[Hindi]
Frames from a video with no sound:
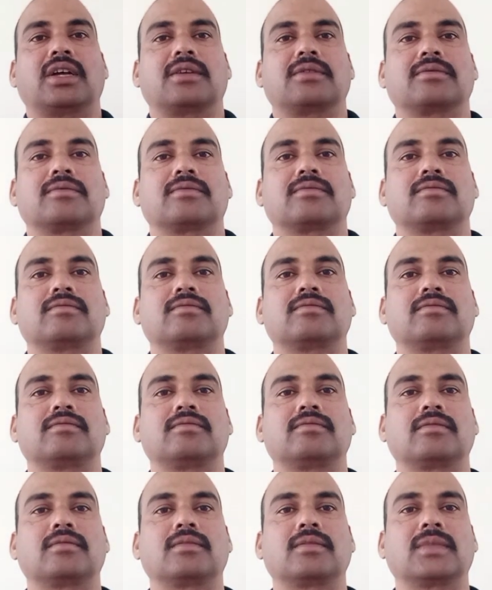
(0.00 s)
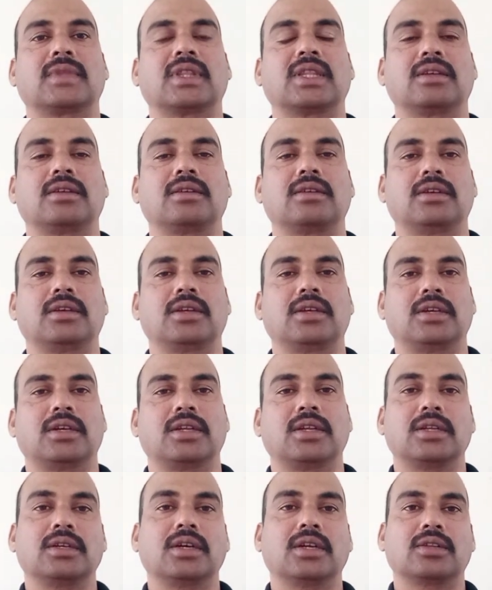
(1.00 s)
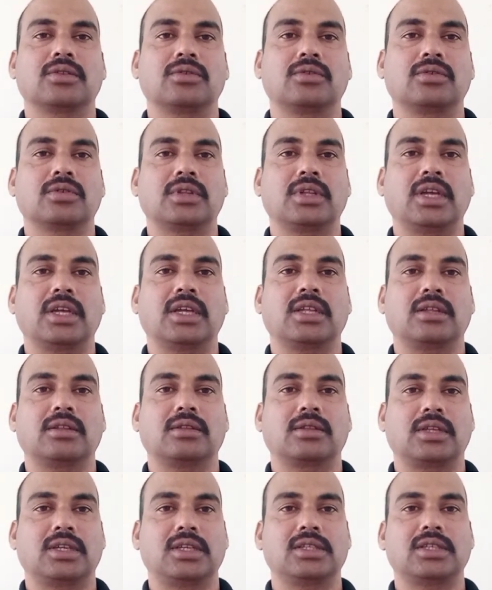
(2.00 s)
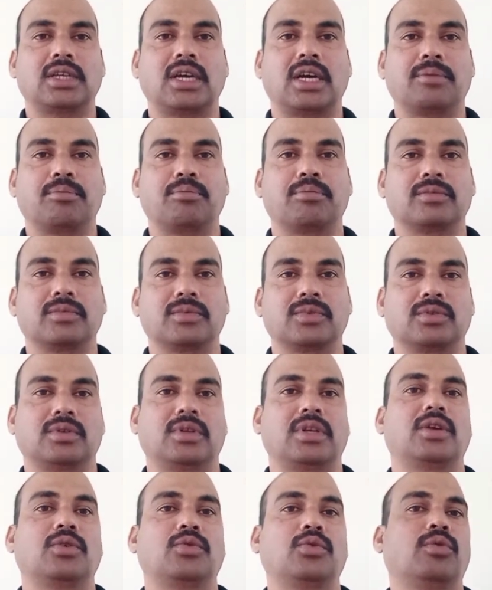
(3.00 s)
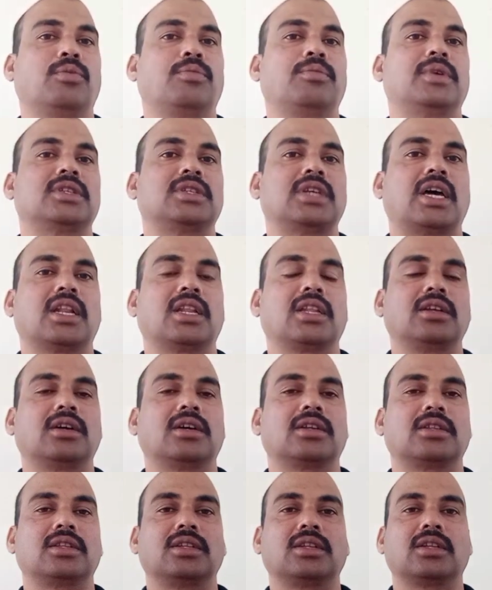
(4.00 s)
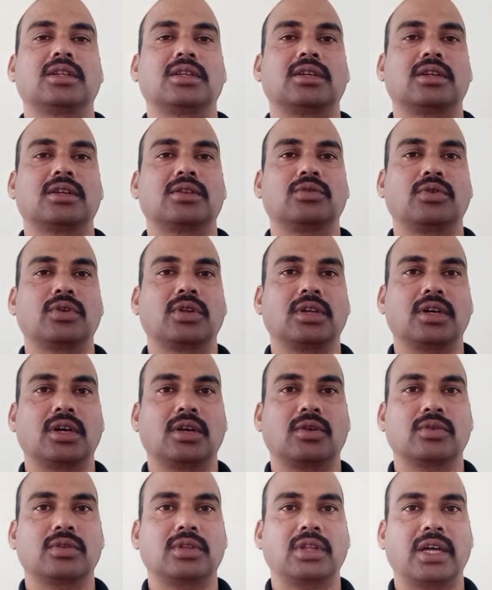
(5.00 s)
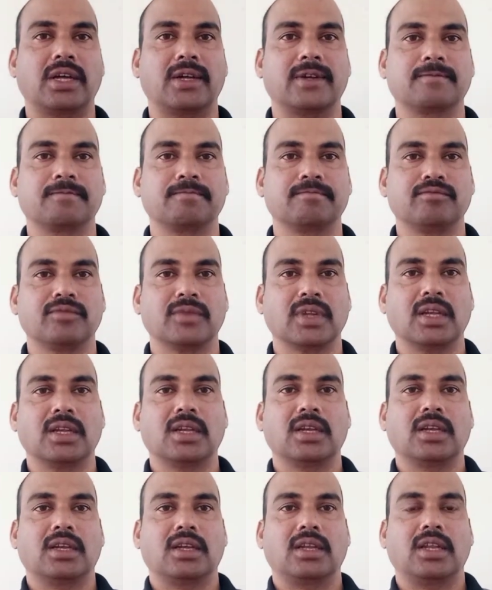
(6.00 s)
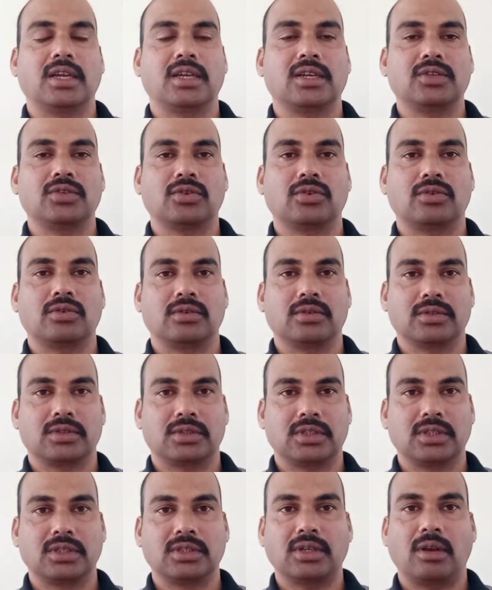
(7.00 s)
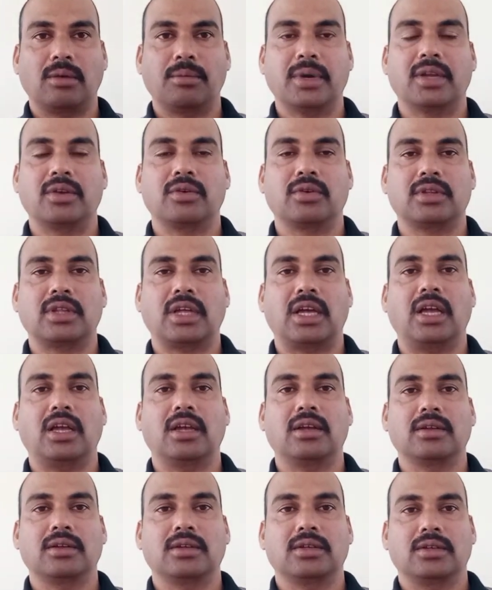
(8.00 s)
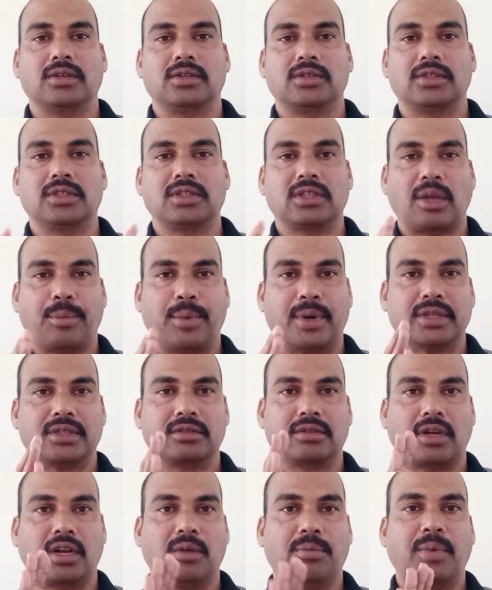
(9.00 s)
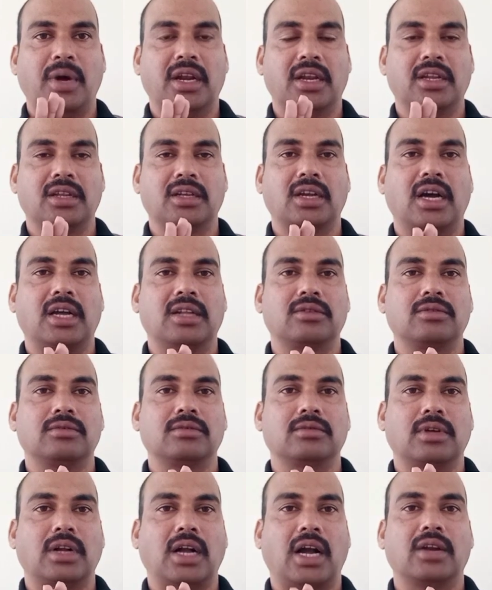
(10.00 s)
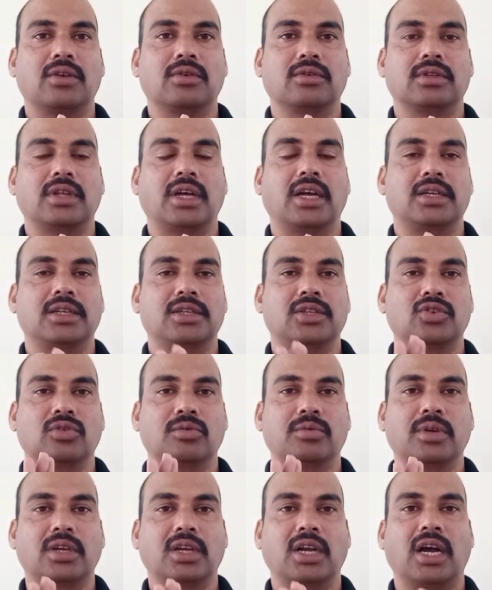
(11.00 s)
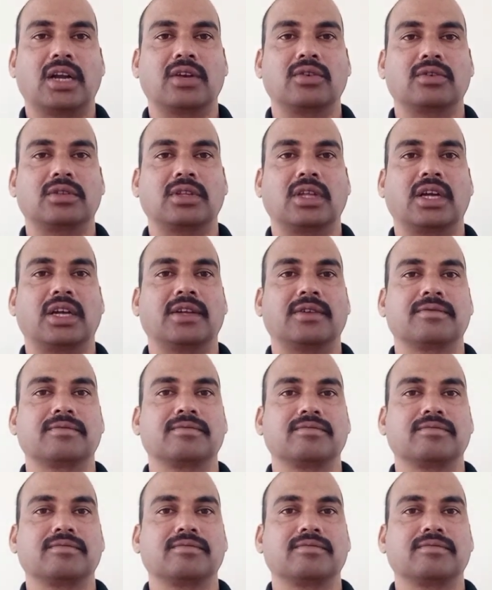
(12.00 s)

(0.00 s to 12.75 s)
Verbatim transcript: है रिगर तो होते हैं तीन चार एक ग्रुप में चार रिगर तीन रीगर दो रिगर होता है लेकिन जो सिग्नल मैन होता है जिसके पास थर्ड पार्टी कार्ड कार्ड होता है टीओबी कार्ड होता है